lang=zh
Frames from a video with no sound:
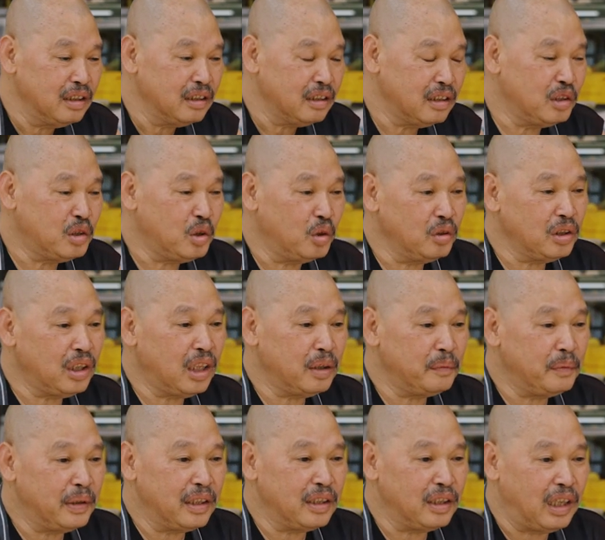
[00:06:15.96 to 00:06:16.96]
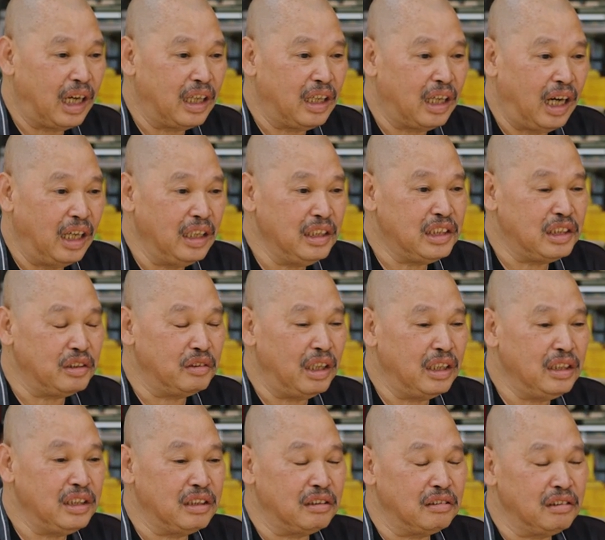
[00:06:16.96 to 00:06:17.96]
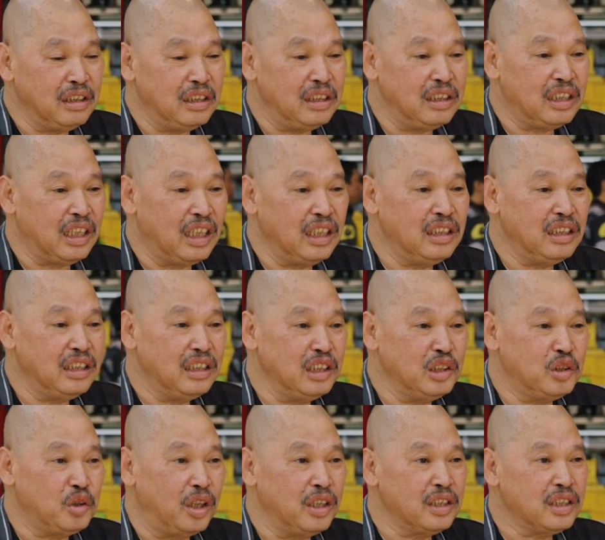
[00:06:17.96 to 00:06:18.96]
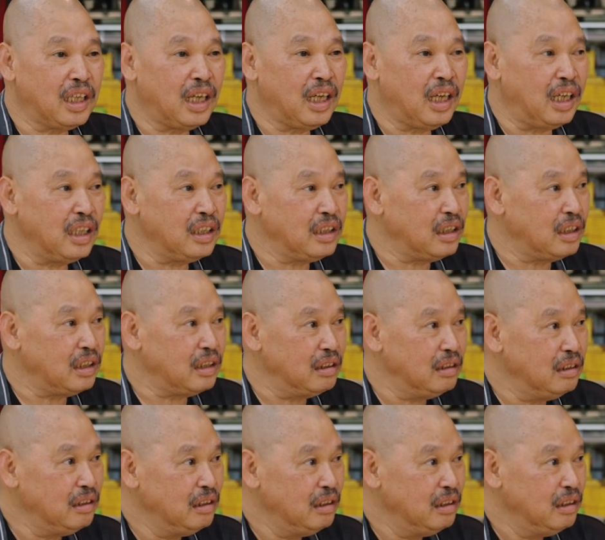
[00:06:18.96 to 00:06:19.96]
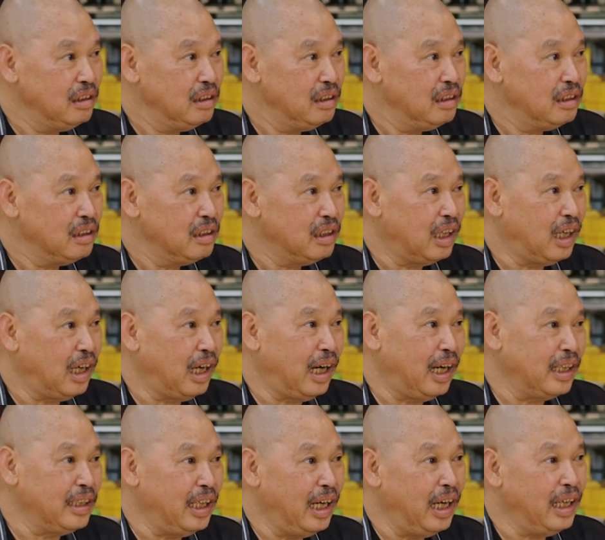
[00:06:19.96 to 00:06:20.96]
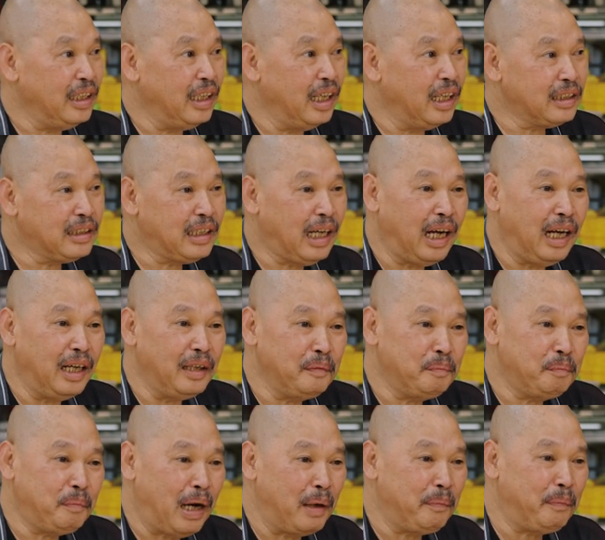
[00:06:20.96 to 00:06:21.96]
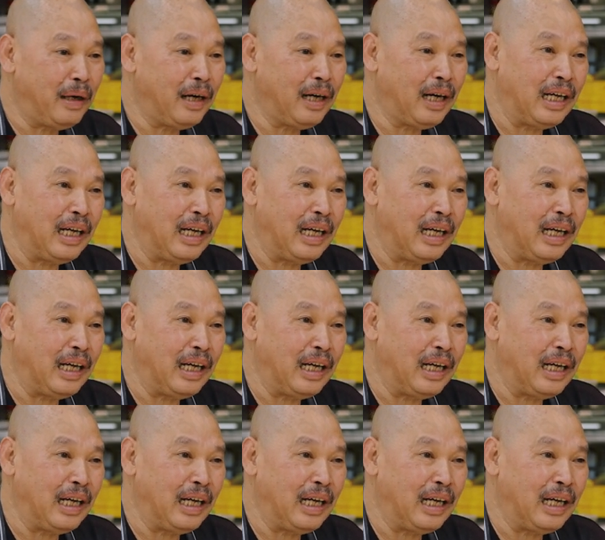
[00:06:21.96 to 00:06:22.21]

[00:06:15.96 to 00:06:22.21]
是从他们很久很久以前已经传下来的了。啊，爷爷带爸爸